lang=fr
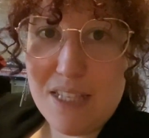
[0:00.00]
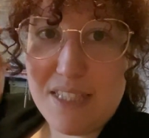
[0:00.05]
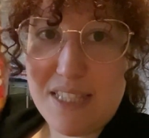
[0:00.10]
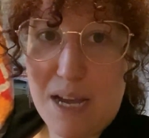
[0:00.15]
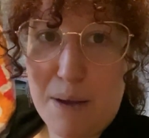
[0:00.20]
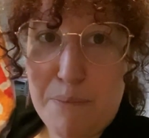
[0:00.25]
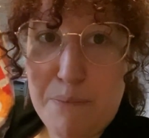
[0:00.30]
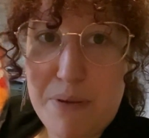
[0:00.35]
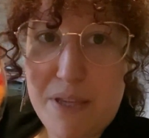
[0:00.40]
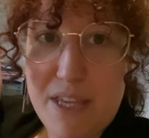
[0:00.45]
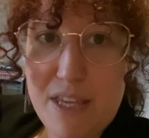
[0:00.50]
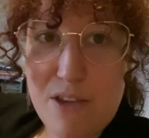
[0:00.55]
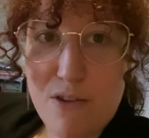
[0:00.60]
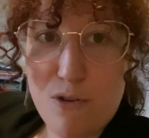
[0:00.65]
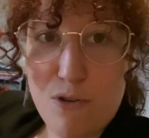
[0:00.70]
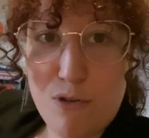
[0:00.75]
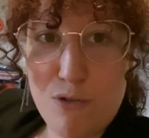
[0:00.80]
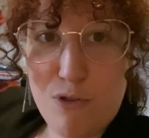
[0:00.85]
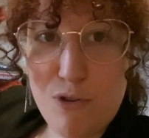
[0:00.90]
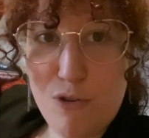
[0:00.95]
tapis
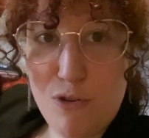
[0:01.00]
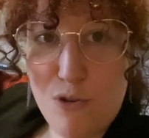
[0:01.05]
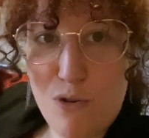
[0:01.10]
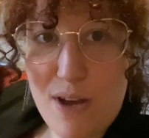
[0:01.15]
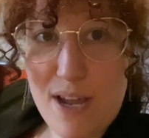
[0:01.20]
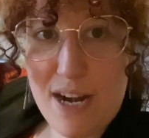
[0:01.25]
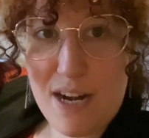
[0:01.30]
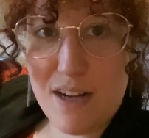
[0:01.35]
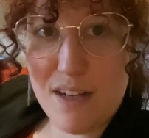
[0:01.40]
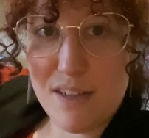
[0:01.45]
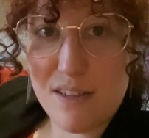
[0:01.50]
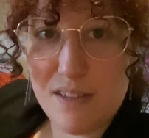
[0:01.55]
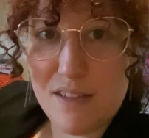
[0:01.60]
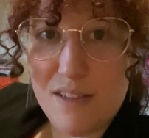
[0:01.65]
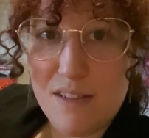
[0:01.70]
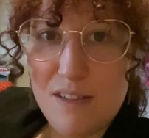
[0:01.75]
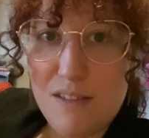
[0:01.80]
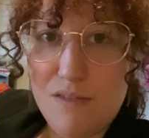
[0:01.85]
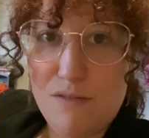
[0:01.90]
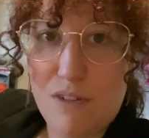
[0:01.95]
euh, de Noël.
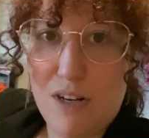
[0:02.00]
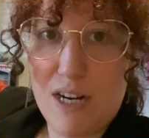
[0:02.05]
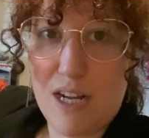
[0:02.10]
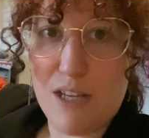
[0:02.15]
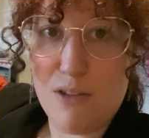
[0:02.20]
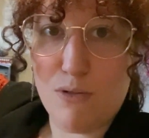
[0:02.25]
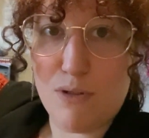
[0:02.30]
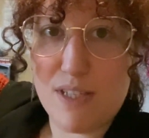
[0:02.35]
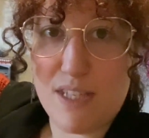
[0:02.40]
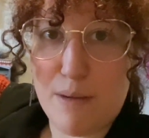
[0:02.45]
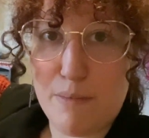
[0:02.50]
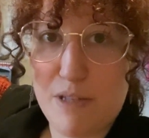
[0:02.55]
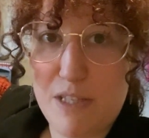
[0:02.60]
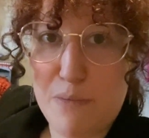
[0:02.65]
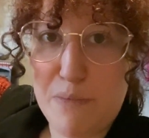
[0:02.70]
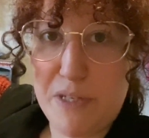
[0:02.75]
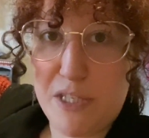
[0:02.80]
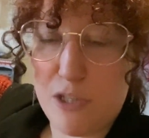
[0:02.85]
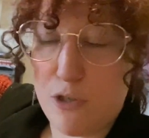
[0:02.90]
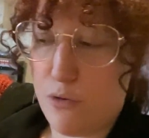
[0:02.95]
Voilà, donc c'est un
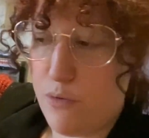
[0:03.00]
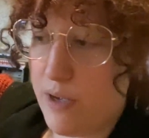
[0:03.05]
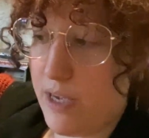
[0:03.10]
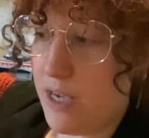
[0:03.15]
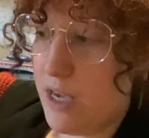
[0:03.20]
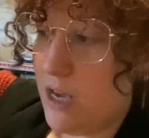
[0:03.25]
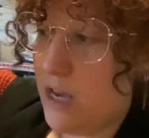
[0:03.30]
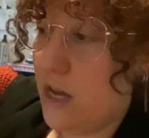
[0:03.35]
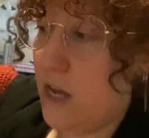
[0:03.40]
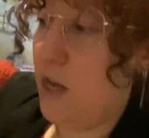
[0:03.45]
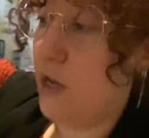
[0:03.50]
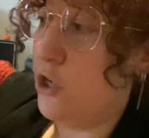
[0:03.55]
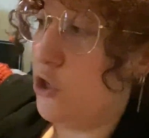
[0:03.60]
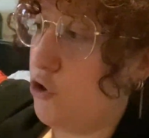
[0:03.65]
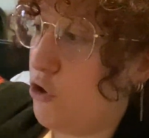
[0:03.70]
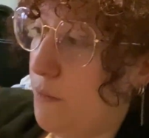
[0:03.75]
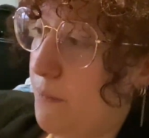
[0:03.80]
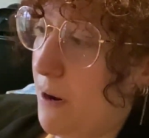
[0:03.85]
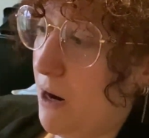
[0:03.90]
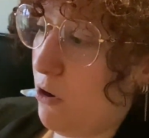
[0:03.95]
petit biscuit.
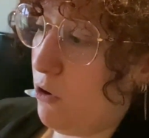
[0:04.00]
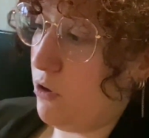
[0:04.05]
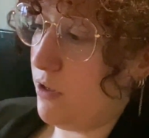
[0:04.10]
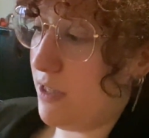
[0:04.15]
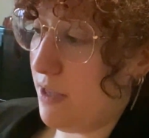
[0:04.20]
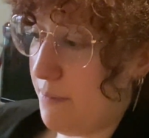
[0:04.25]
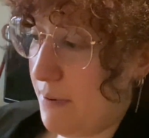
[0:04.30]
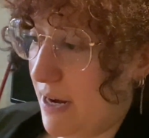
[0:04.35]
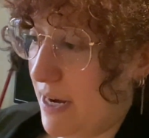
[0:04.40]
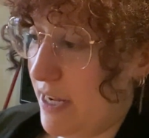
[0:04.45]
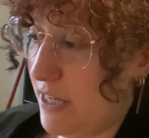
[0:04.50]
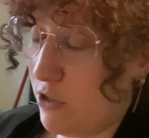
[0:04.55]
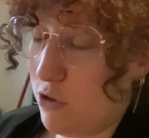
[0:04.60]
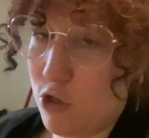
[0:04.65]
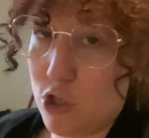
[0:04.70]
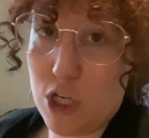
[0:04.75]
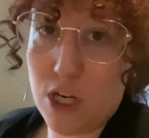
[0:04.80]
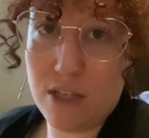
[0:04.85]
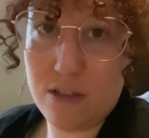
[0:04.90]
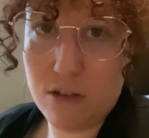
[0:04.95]
Je vais pas le redéballer ce
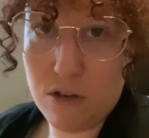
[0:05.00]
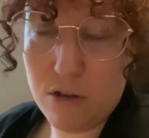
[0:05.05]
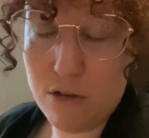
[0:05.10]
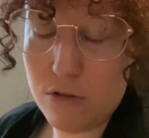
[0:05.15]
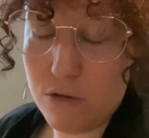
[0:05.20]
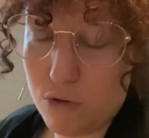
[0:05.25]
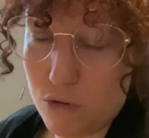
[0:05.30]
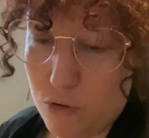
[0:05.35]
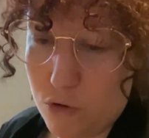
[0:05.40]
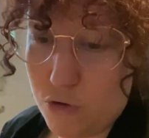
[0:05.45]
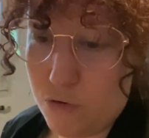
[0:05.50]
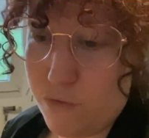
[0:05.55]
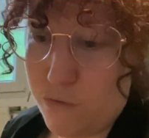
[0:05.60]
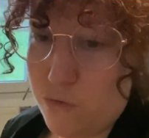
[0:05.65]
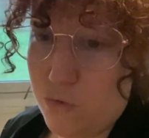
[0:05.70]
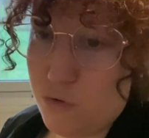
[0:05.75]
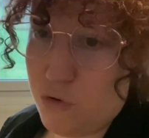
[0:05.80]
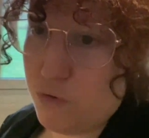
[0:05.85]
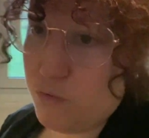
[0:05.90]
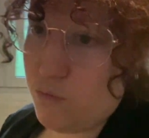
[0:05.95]
que j'attends, je
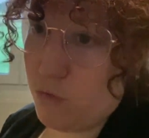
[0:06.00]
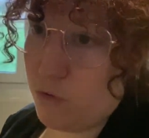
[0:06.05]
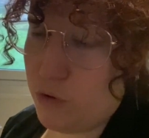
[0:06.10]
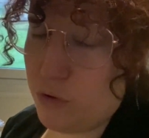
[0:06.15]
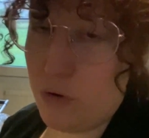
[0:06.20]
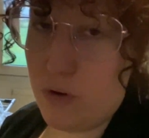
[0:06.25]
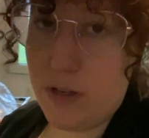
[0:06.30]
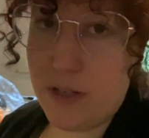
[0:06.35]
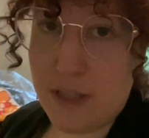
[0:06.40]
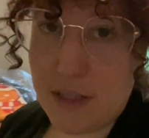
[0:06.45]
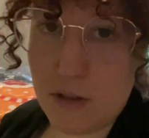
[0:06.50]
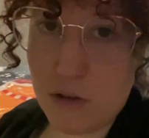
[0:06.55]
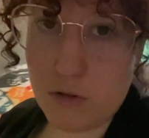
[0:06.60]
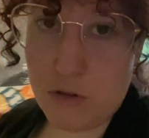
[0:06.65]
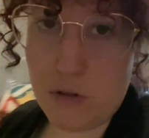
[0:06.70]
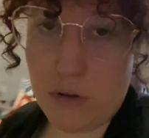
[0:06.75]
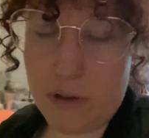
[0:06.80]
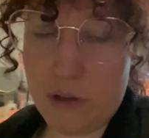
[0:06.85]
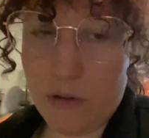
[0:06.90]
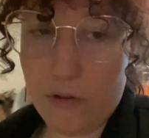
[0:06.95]
vous, je montrerai ça en temps et